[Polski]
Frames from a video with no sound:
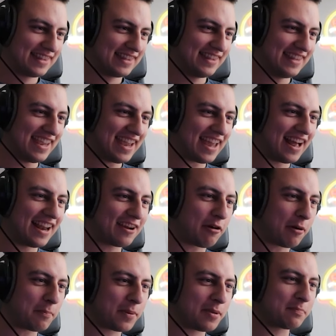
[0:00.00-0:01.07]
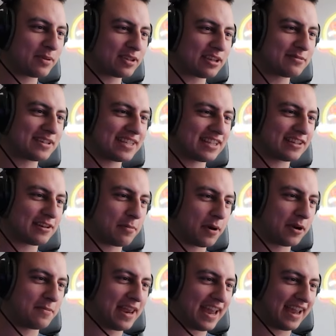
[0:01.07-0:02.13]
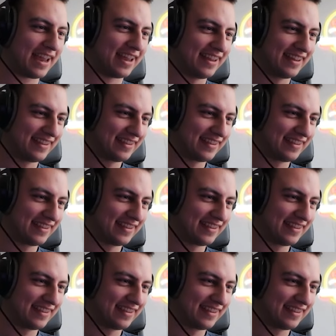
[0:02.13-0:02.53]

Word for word: Nie, ale chłopy mi piszą, że jesteś obok mnie!